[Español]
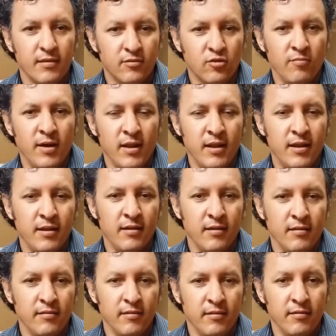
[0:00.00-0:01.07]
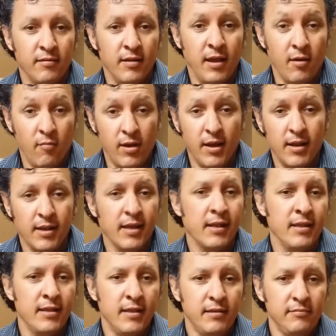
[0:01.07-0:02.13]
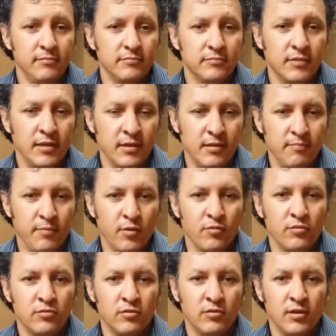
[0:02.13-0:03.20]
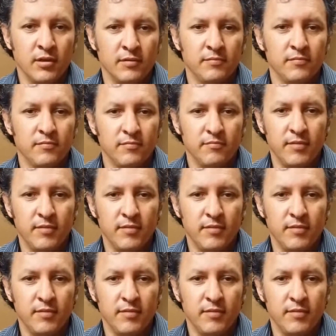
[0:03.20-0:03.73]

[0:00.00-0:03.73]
tomar el, agua alcalina del producto del